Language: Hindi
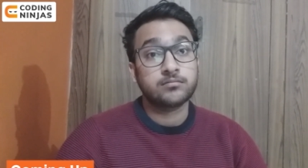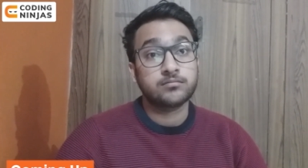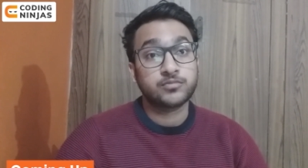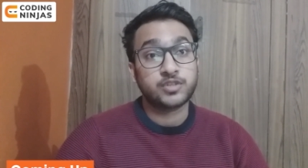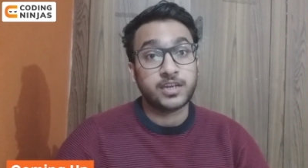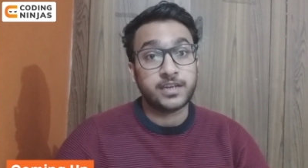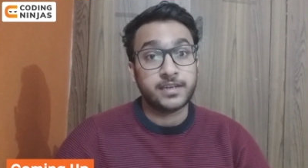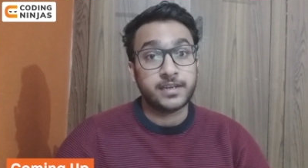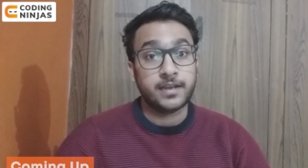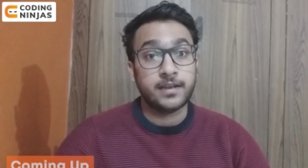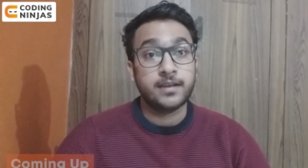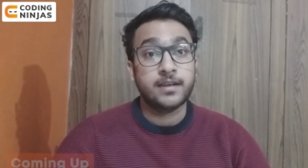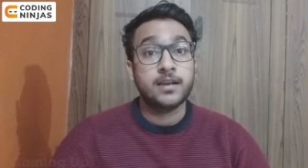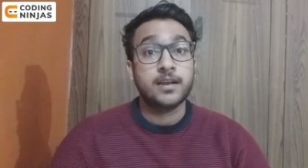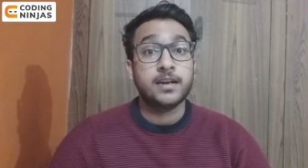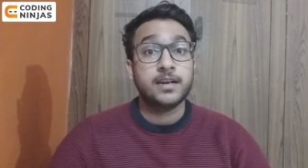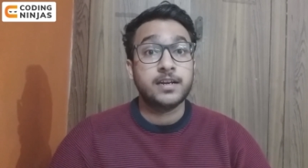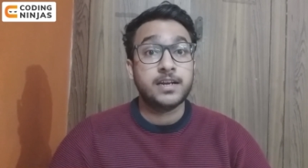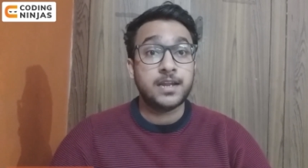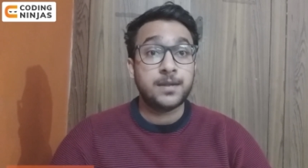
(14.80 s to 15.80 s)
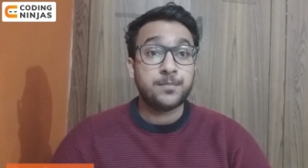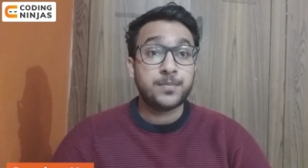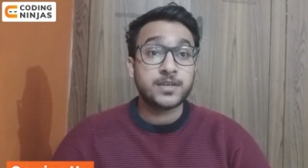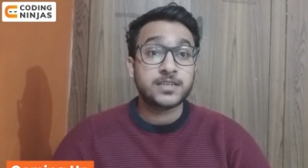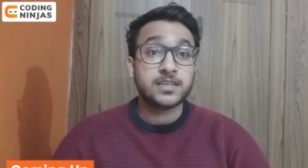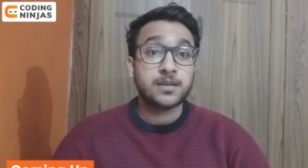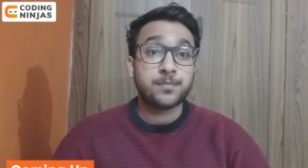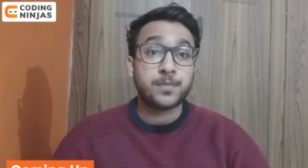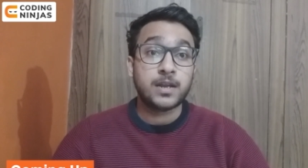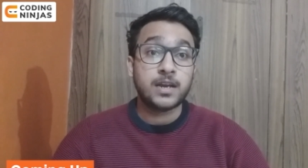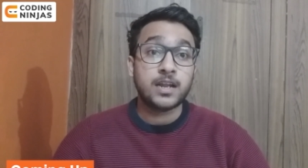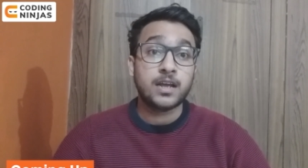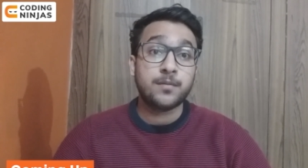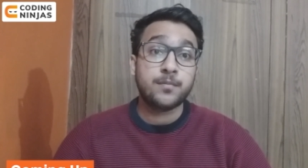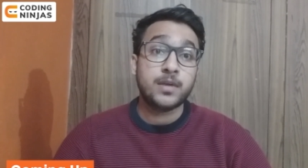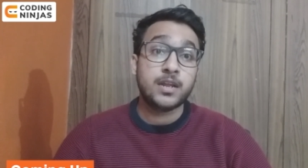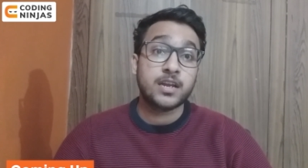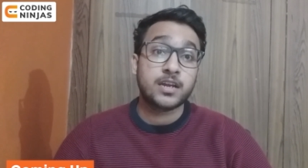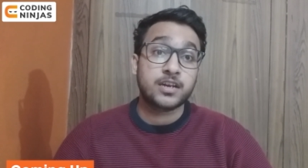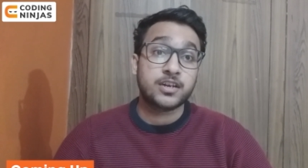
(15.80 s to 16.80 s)
चाहिए डीपी से पहले
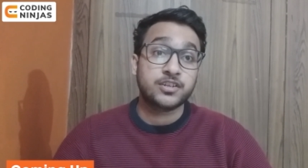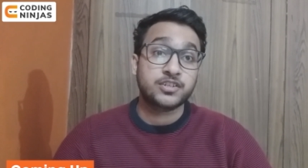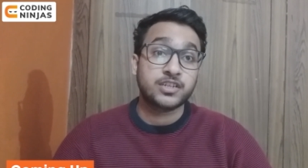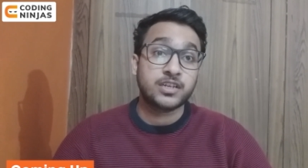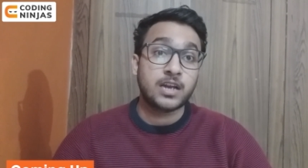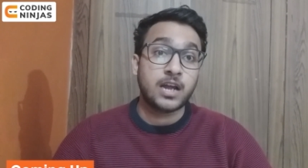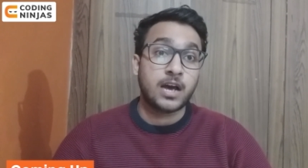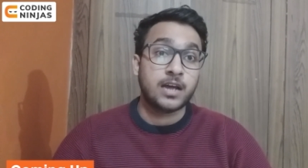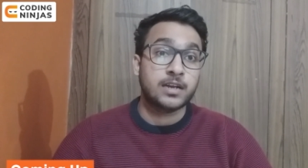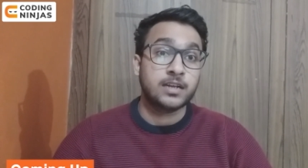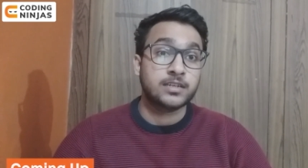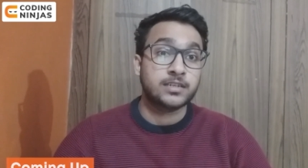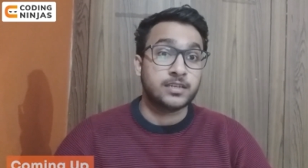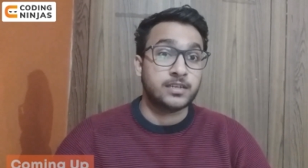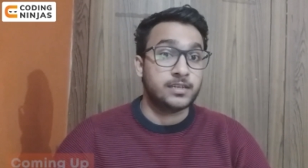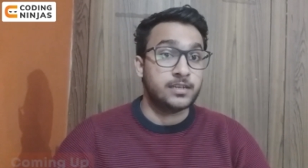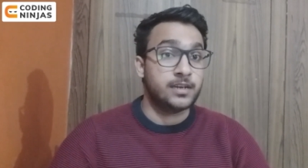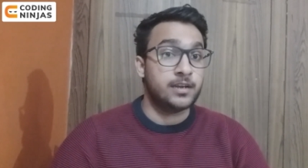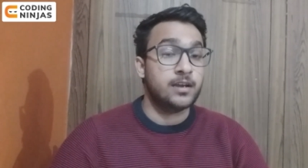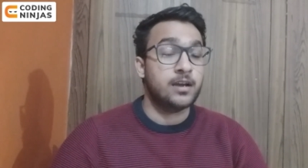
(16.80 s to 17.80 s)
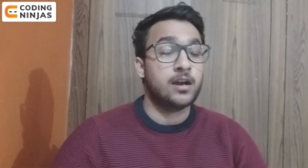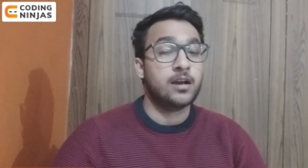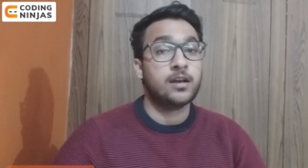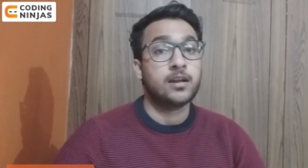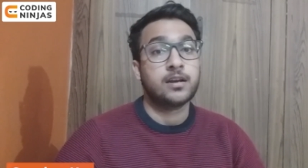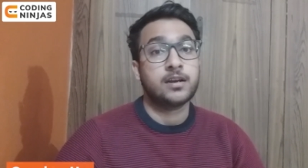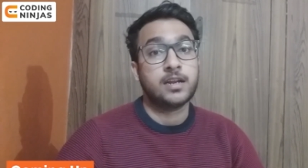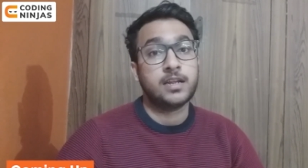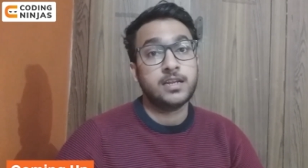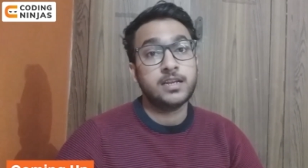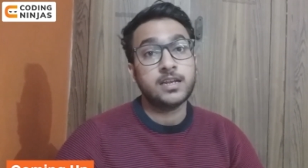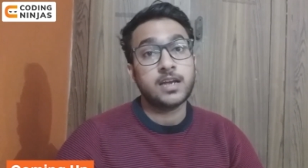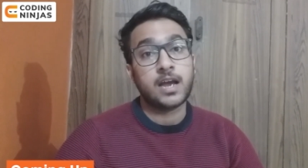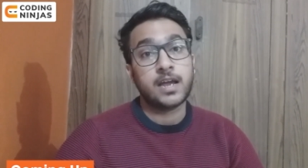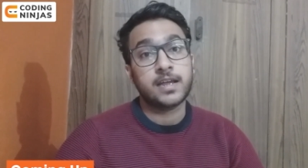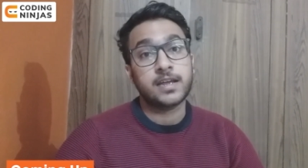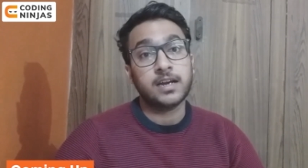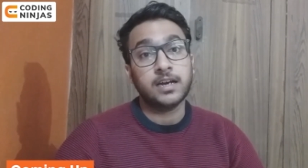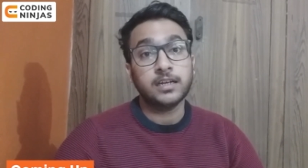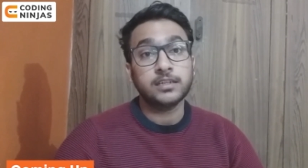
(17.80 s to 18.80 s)
हमें रिकर्जन आना चाहिए अगर नहीं
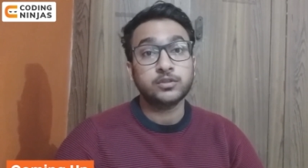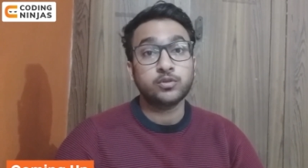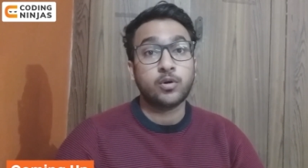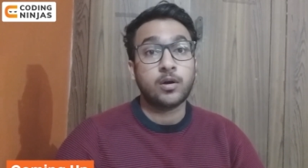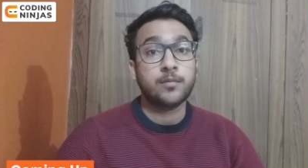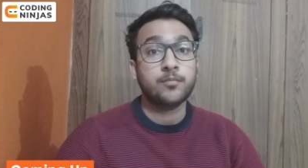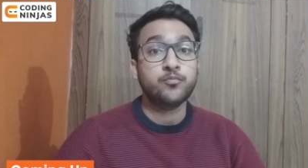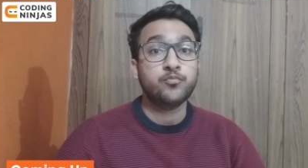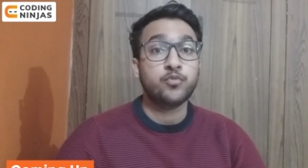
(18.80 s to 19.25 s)
आएगा तो हम